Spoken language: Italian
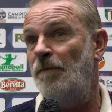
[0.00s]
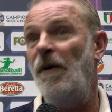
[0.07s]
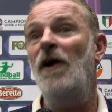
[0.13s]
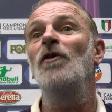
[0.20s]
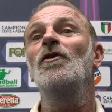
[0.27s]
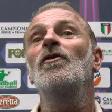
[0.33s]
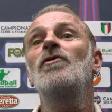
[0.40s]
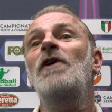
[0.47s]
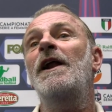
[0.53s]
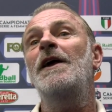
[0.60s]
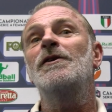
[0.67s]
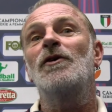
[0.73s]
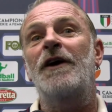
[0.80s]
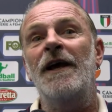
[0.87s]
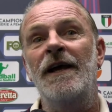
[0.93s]
Però non
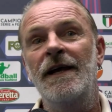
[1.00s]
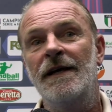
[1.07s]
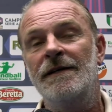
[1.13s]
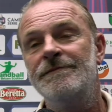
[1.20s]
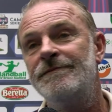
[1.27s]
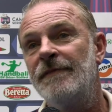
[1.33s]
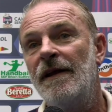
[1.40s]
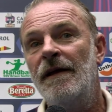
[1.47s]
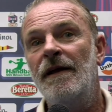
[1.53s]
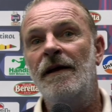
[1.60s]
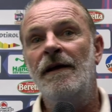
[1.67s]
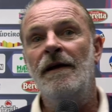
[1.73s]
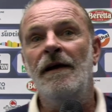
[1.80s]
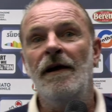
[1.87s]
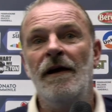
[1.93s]
credo che
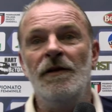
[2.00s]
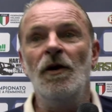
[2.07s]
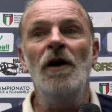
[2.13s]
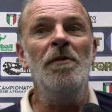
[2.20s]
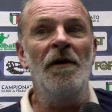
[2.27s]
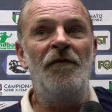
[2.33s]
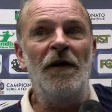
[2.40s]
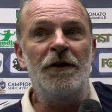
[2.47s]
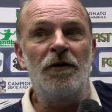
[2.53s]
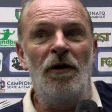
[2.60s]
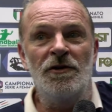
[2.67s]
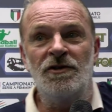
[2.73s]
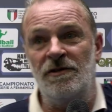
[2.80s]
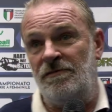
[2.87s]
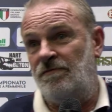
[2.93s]
noi abbiamo fatto
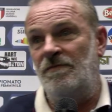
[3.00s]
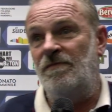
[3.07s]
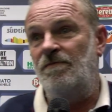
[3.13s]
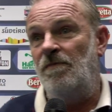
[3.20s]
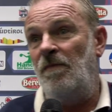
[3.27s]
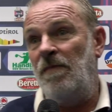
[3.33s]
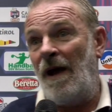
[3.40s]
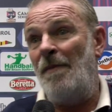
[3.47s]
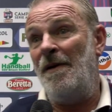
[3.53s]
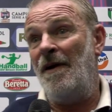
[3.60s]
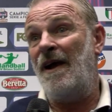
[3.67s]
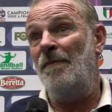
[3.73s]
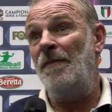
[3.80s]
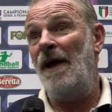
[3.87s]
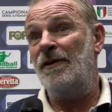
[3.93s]
oggi, abbiamo
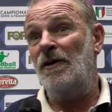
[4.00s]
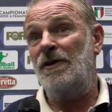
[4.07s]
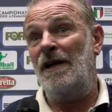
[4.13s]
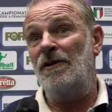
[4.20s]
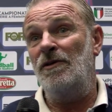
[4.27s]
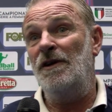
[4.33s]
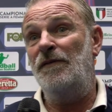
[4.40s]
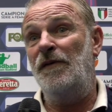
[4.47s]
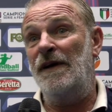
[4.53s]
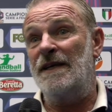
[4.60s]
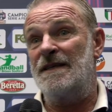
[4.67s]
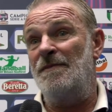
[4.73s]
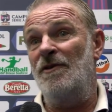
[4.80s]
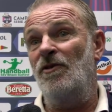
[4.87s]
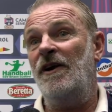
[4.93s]
cambiato tanto in
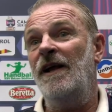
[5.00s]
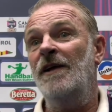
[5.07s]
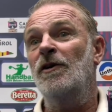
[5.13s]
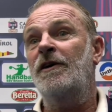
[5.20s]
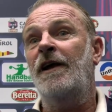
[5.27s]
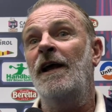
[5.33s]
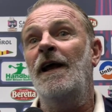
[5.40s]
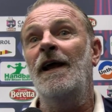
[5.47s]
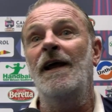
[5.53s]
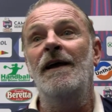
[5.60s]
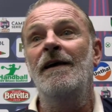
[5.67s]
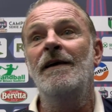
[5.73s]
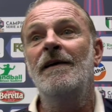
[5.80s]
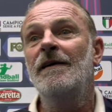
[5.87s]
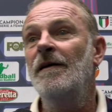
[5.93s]
difesa, ma non credo che
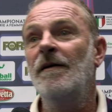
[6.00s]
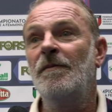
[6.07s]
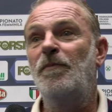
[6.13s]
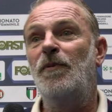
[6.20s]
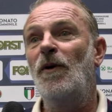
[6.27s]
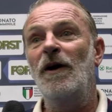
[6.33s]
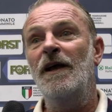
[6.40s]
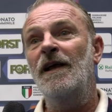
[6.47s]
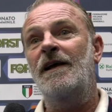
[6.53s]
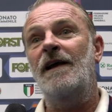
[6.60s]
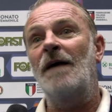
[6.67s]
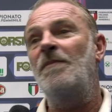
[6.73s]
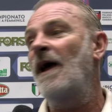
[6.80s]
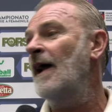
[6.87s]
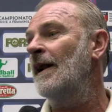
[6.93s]
puoi
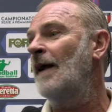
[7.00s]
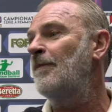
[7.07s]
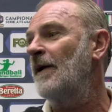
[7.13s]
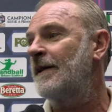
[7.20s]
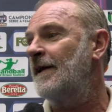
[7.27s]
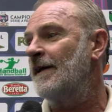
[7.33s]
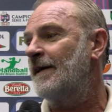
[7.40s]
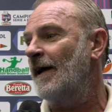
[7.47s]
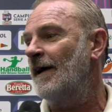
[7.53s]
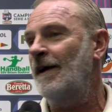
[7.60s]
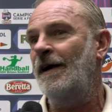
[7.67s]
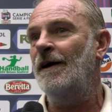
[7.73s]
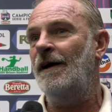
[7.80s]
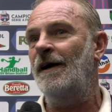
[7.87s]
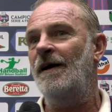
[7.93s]
cambiare la partita.
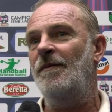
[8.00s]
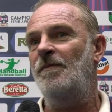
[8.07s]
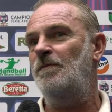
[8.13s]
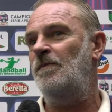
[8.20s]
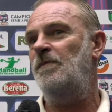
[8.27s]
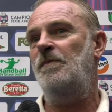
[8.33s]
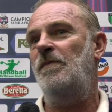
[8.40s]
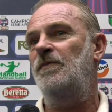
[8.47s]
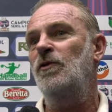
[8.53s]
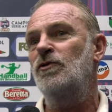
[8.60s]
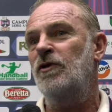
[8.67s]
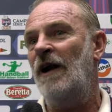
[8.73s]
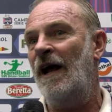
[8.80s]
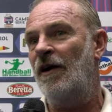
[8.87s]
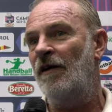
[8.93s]

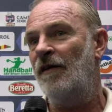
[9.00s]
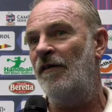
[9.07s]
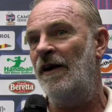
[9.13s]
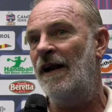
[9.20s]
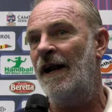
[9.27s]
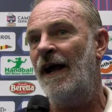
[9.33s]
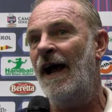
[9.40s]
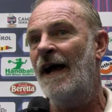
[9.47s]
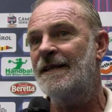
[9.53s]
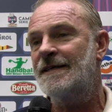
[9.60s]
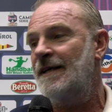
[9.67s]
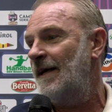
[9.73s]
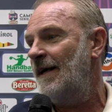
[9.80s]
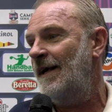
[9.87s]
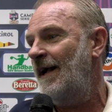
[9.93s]
Tutto l'anno avevi le
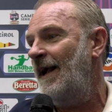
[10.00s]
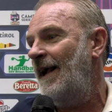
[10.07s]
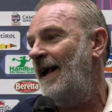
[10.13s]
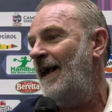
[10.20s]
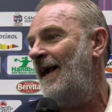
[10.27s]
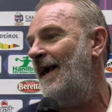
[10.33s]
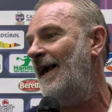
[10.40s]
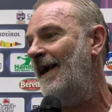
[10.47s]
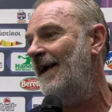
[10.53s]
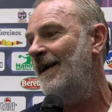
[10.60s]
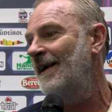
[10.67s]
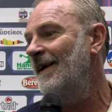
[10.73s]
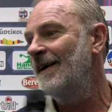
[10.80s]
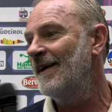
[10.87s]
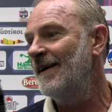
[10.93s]
ragazze. E...
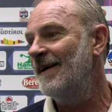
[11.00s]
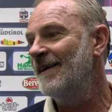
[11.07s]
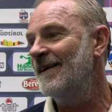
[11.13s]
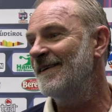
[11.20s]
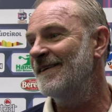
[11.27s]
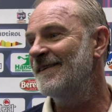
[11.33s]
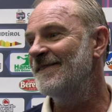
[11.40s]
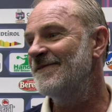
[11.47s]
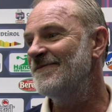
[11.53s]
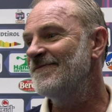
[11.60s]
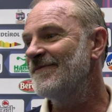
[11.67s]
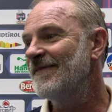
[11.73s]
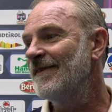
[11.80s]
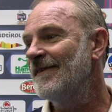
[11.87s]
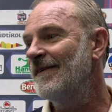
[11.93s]
Anche perché sono due squadre
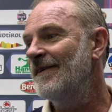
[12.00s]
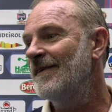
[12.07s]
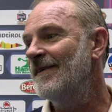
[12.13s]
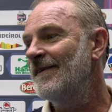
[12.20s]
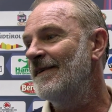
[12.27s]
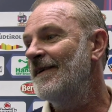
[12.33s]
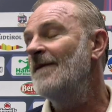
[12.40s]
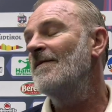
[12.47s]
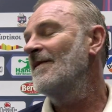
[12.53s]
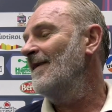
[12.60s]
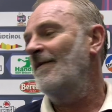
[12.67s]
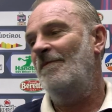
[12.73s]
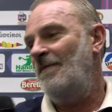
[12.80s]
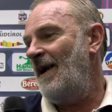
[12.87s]
che si conoscono benissimo.